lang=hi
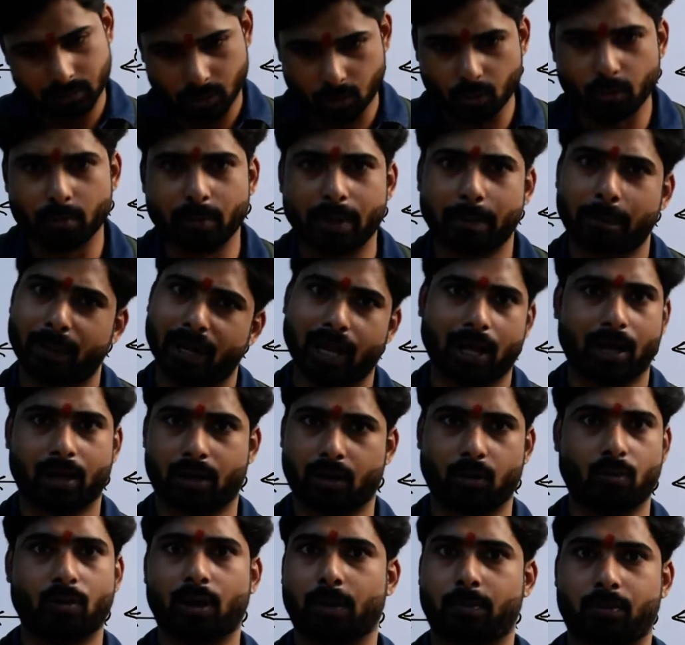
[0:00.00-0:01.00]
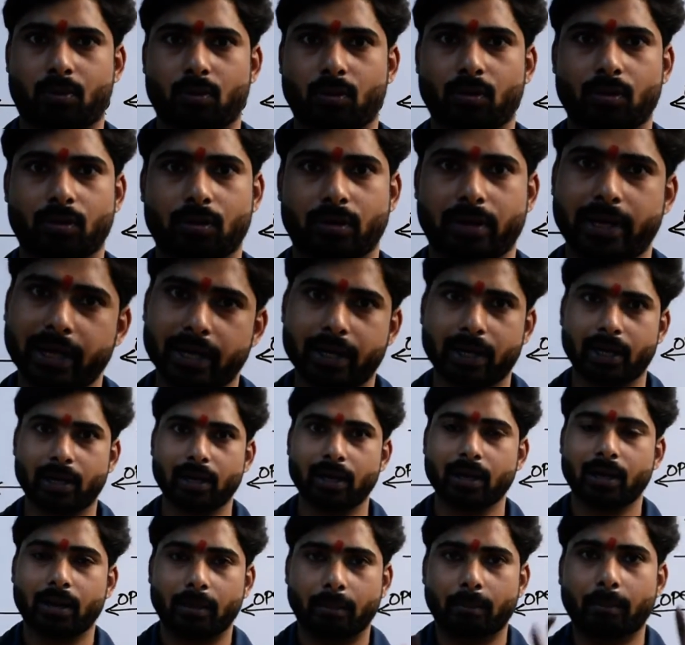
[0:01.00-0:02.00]
रूम में पढ़ा रहा हूँ आपको ठीक
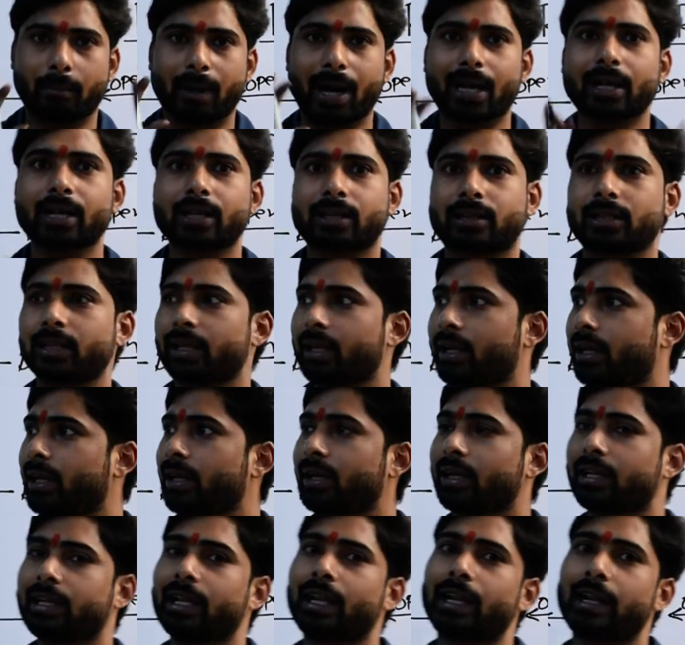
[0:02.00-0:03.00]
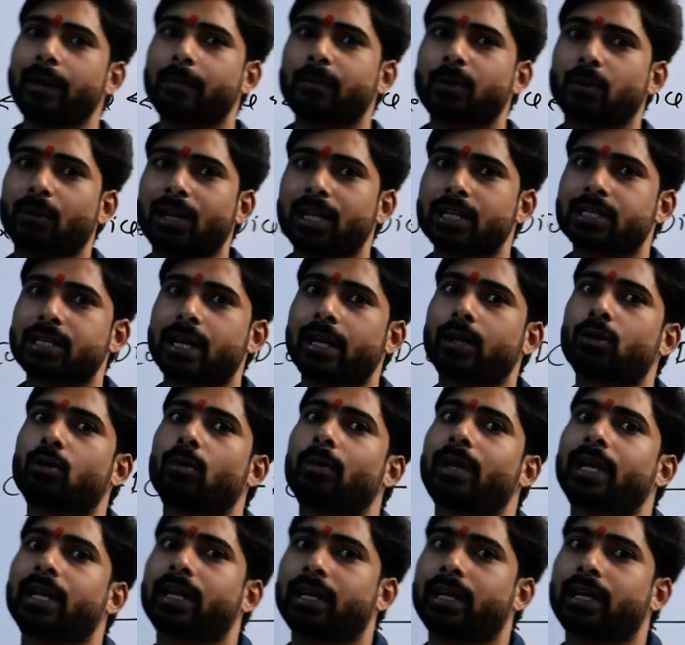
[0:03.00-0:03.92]
है मान लेते हैं ये लेफ्ट वाली साइड को मैंने